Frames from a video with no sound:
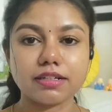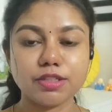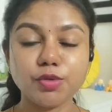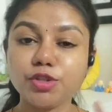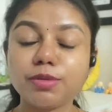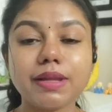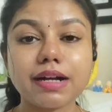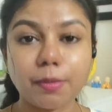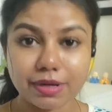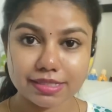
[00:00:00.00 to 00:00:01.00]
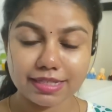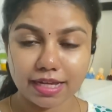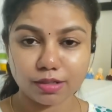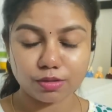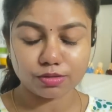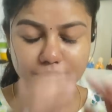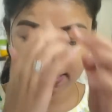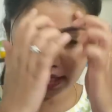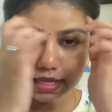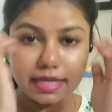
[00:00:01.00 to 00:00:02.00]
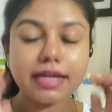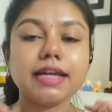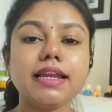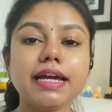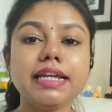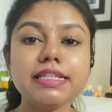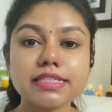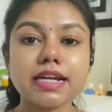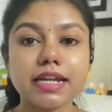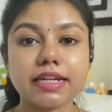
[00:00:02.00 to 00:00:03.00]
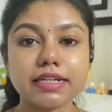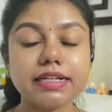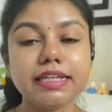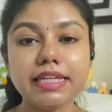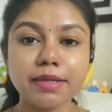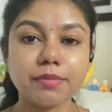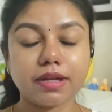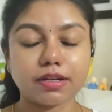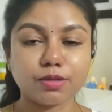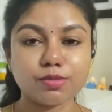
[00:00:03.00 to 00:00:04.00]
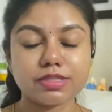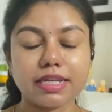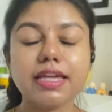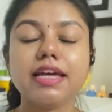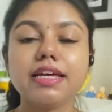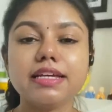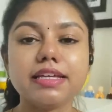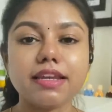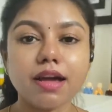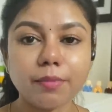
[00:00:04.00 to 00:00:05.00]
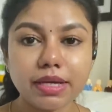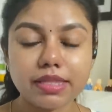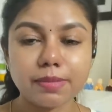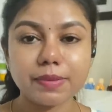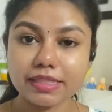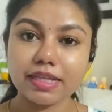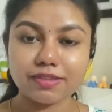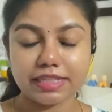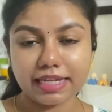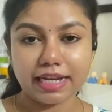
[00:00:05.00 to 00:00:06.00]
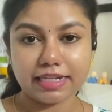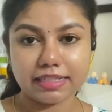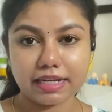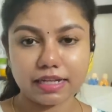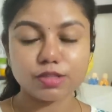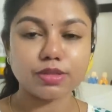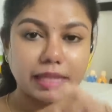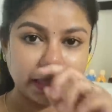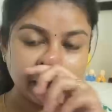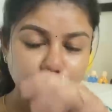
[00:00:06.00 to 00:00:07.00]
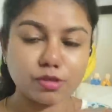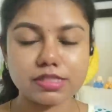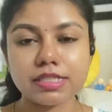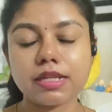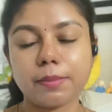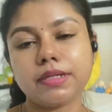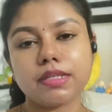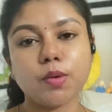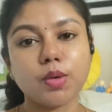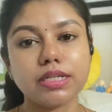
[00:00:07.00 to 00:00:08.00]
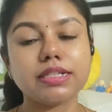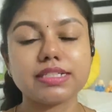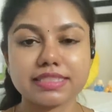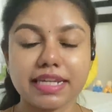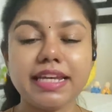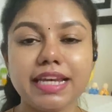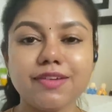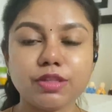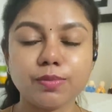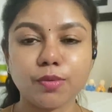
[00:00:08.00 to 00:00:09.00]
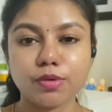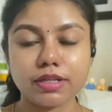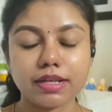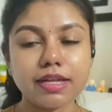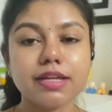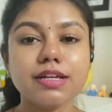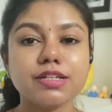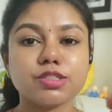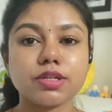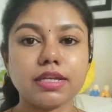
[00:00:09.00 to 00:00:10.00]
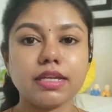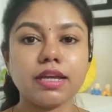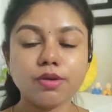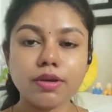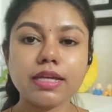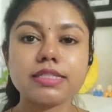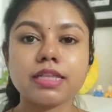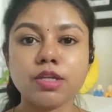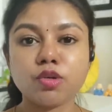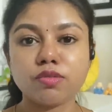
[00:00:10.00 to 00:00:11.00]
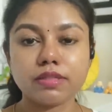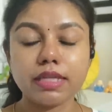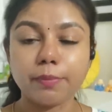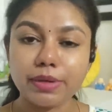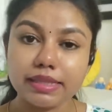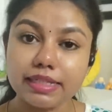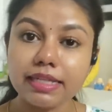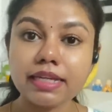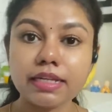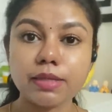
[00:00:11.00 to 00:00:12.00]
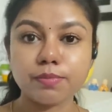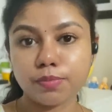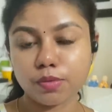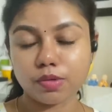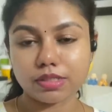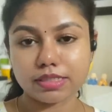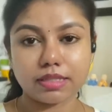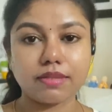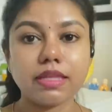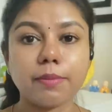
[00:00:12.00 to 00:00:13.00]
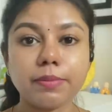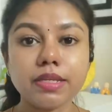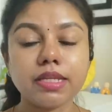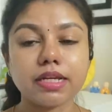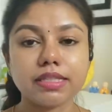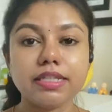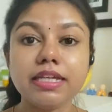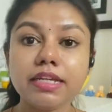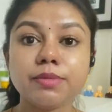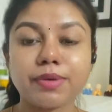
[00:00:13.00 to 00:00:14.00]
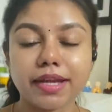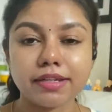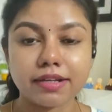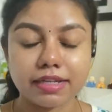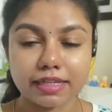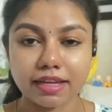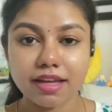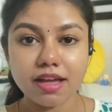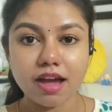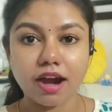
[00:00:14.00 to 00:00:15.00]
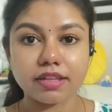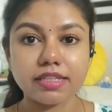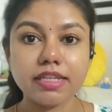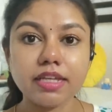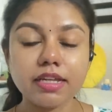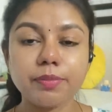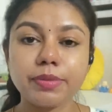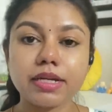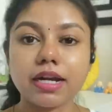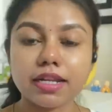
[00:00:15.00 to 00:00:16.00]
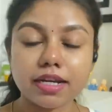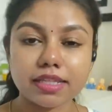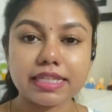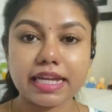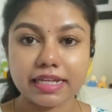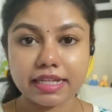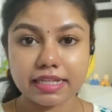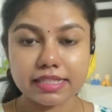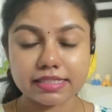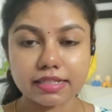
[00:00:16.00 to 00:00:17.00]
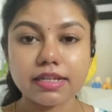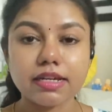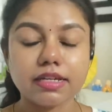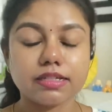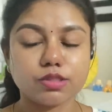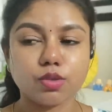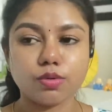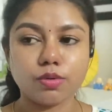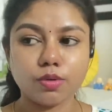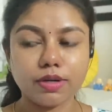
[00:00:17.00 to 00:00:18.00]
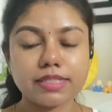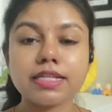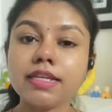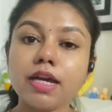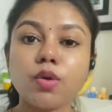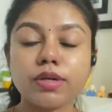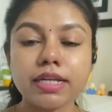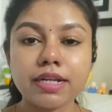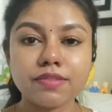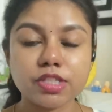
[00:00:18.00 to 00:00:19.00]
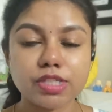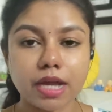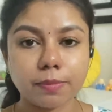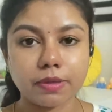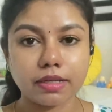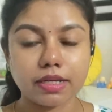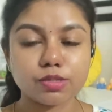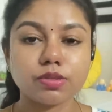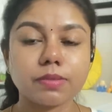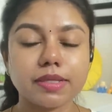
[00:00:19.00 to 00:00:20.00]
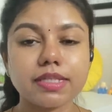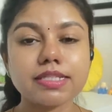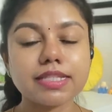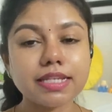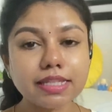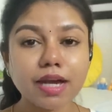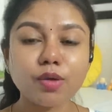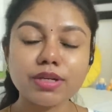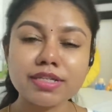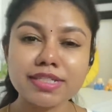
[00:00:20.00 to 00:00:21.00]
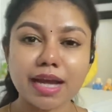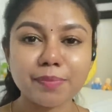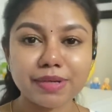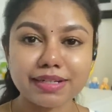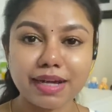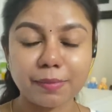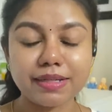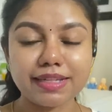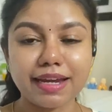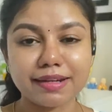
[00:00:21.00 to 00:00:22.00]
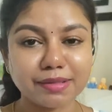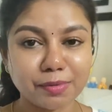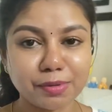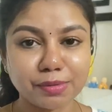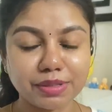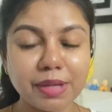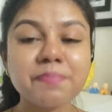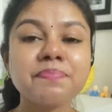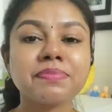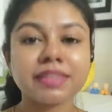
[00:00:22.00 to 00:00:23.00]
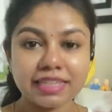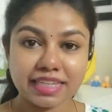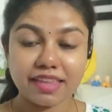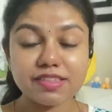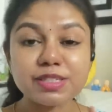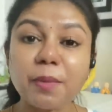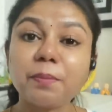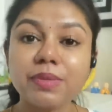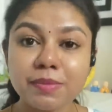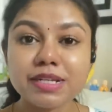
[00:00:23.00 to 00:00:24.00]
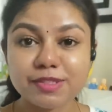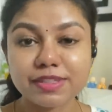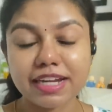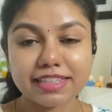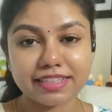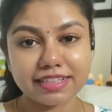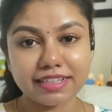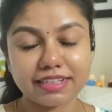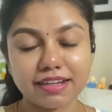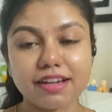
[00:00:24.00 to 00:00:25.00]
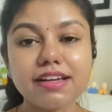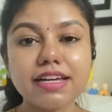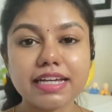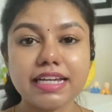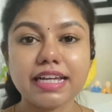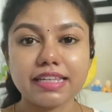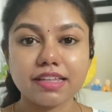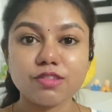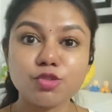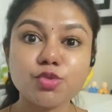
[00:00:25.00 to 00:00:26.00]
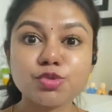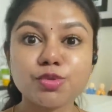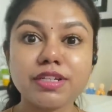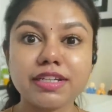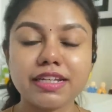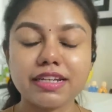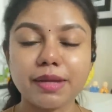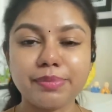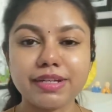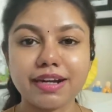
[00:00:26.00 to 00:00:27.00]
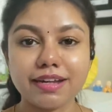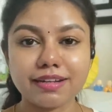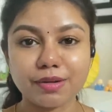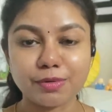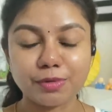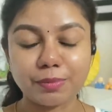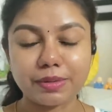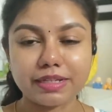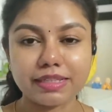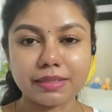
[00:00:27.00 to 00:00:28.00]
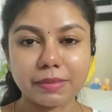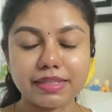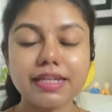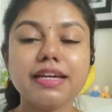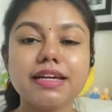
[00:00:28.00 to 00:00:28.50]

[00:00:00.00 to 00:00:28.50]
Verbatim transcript: யூடியூப்பில் கமெண்ட்ஸ்லையாக இருக்கட்டும் சரி இல்லை இன்ஸ்டாவில் எனக்கு டிஎம்மாக இருக்கட்டும் சரி எல்லாமே இதை பற்றி தான் வந்து கேட்டிருந்தாங்க ஸோ இது என்ன கொஸ்டின் அப்படின்றத உங்களுக்கு நான் ஸ்க்ரீன்லேயே வந்து போட்டுறேன் ஸோ என்னுடைய ஸ்கின் டோன் வந்து எப்படி திடீர்னு இம்ப்ரூவ் ஆச்சு அதாவது எப்படி நீங்கள் திடீர்னு பிரைட்டானீங்க அது திடீர்னு இப்படி கலர் ஆனதுக்கு என்ன ரீசன் ஸோ உங்களுடைய ஸ்கின் கேர் ரொட்டீனை வந்து ஷேர் பண்ணுங்கள் ஸோ இந்த மாதிரி ஸ்கின் கேர் ரொட்டீன் ஷேர் பண்ணுங்கள் அப்படின்னு கேட்டிருந்தா கூட ஓகே நீங்கள் ஏதாவது சப்ளிமெண்ட்ஸ் வந்து எடுத்துக்கிறீங்களா இல்லை ஏதாவது ஜூஸ் குடிக்கிறீங்களா இப்படி கலர் ஆகணும் அப்படின்னு இந்த மாதிரி